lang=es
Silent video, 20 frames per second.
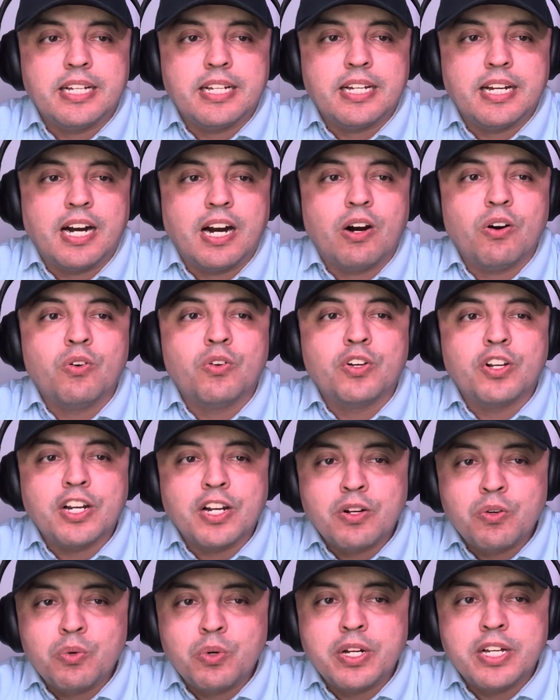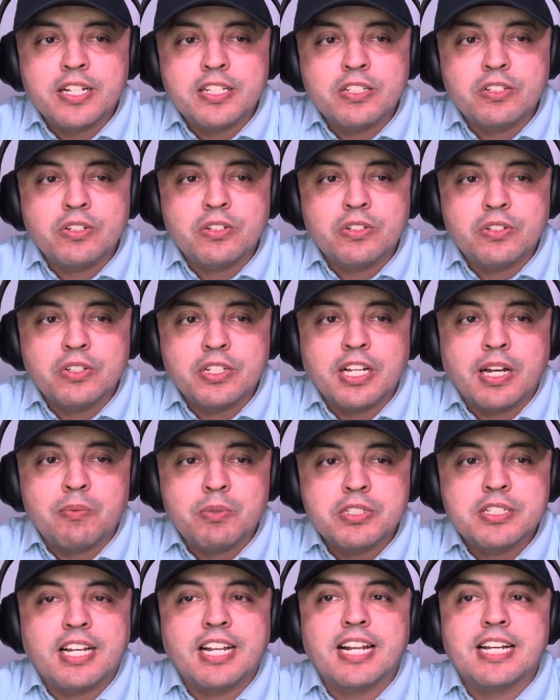aún recuerdo,
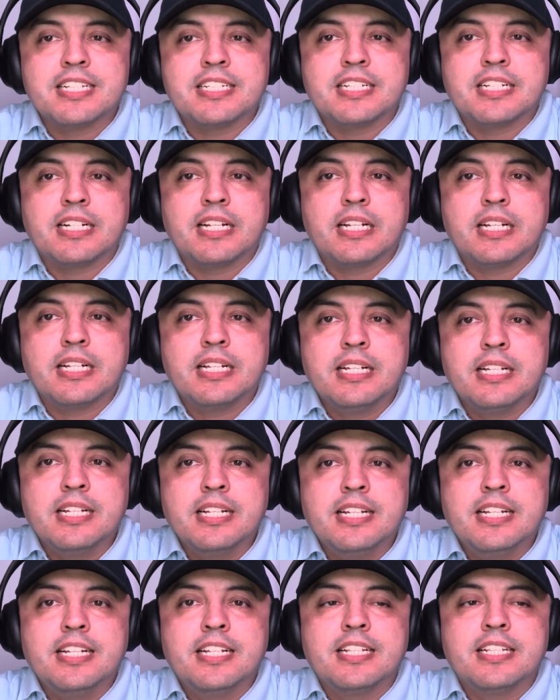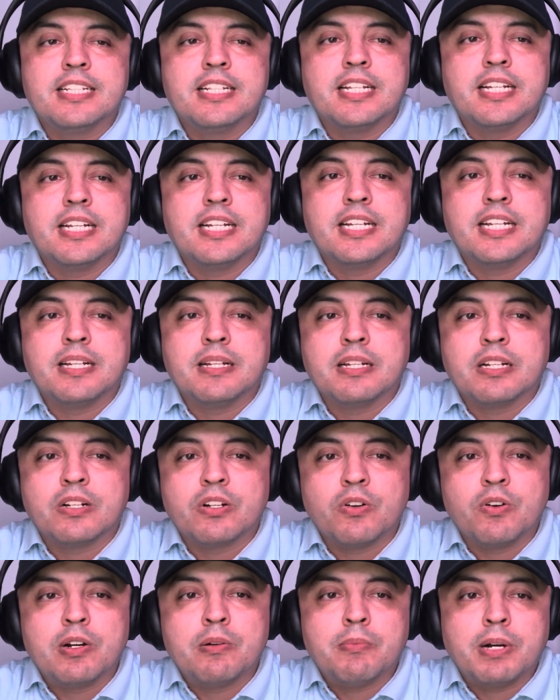digamos que la escena de
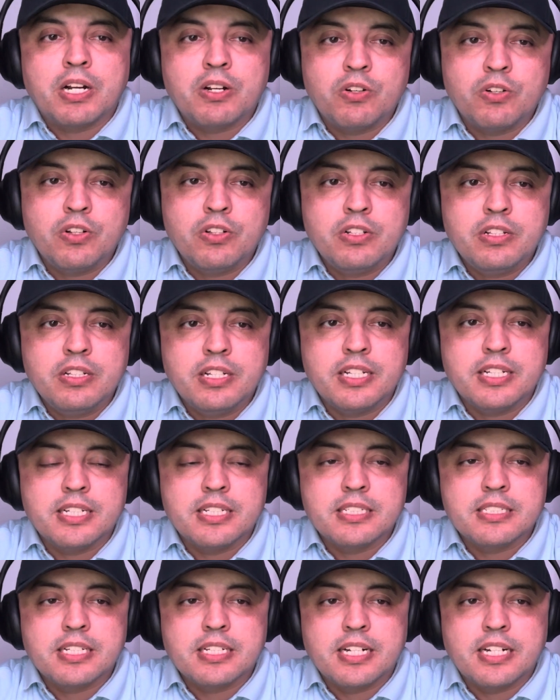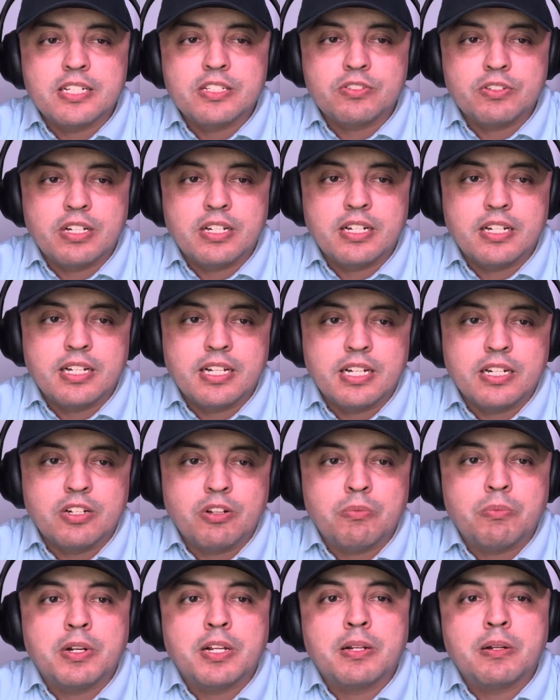Robert McCall, en este caso el,
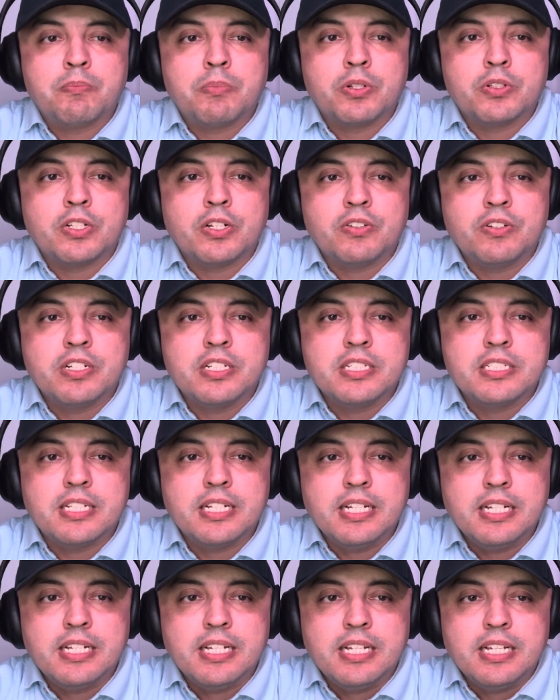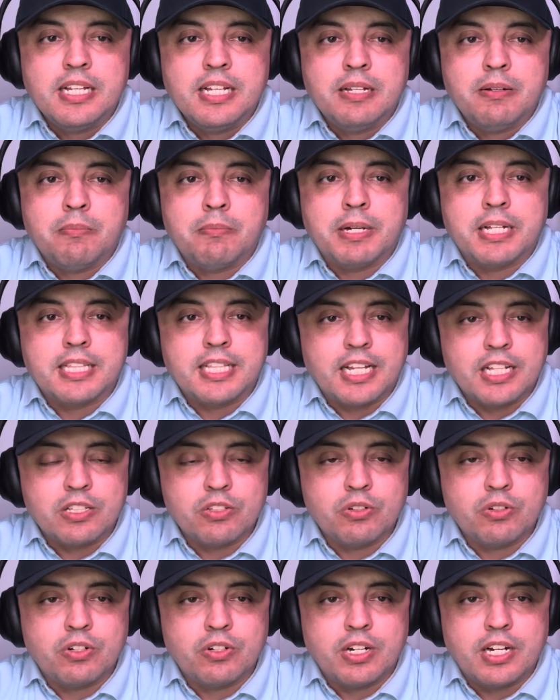nombre del protagonista,
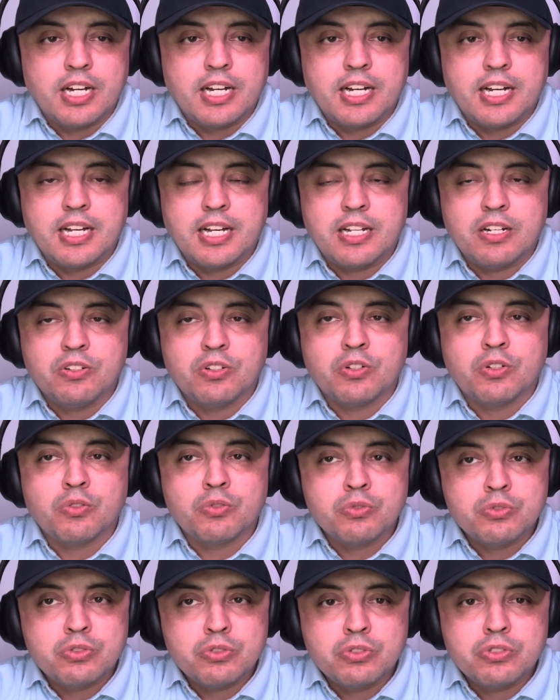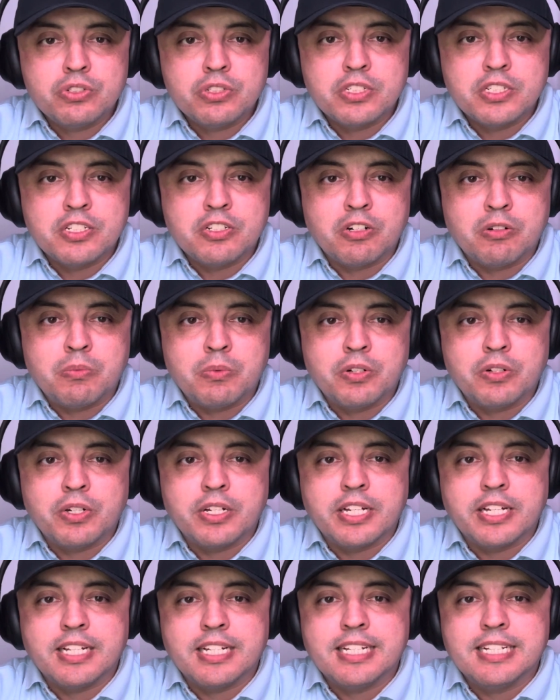matando a los rusos y cómo
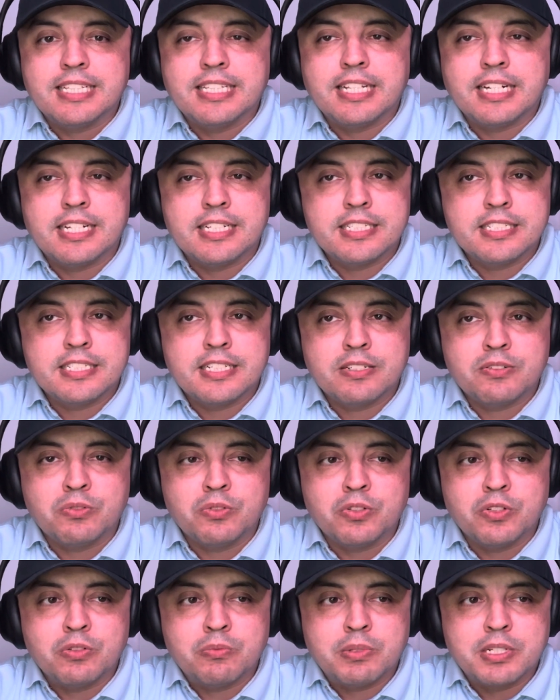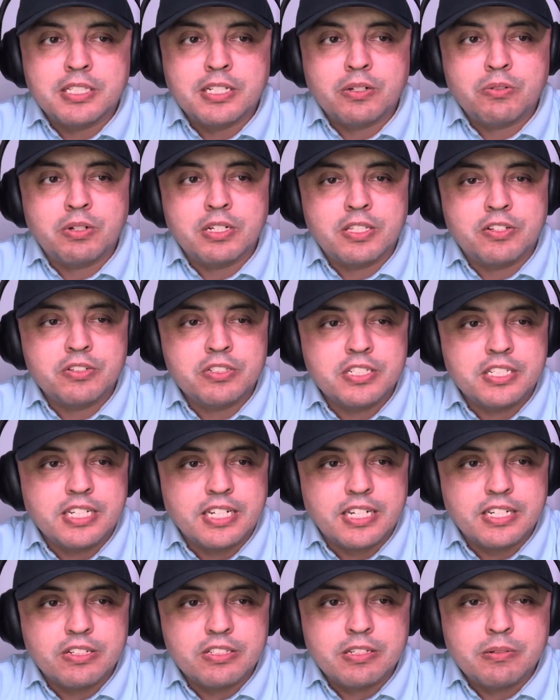en 13 segundos mata a cuatro
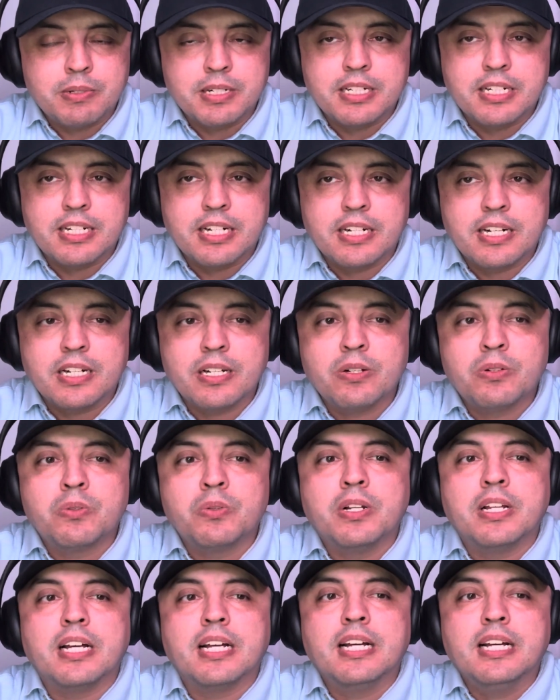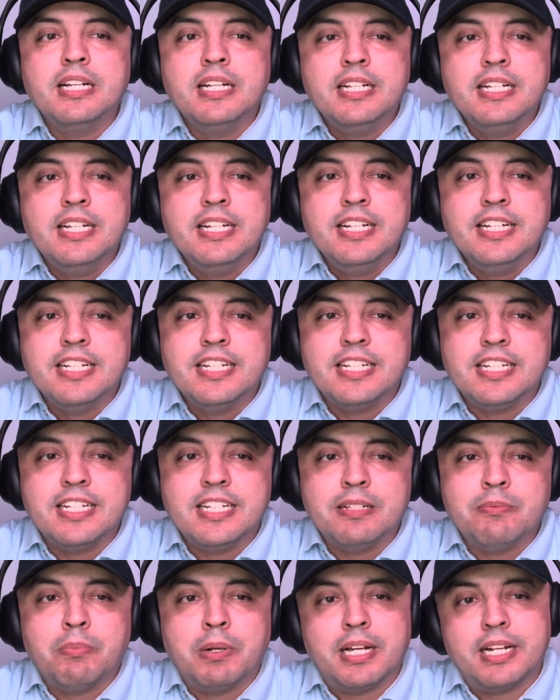sicarios de manera calculada
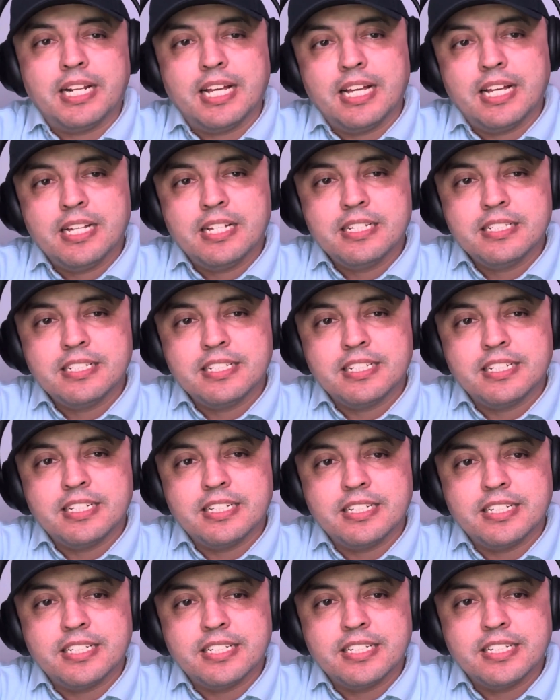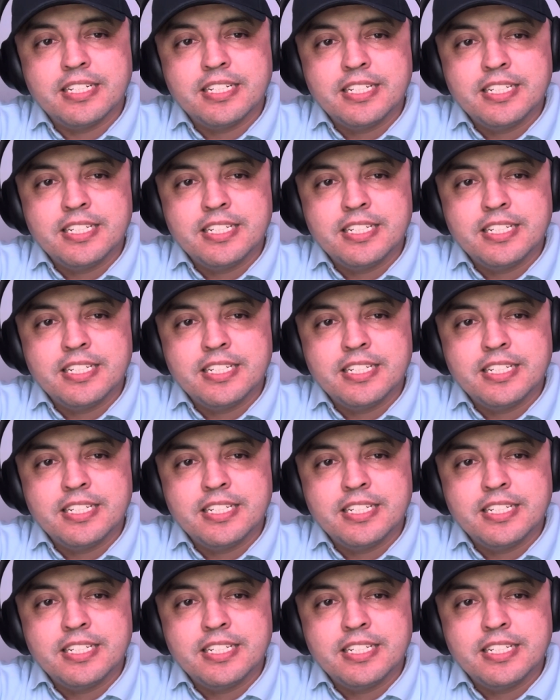y planeada. Eh,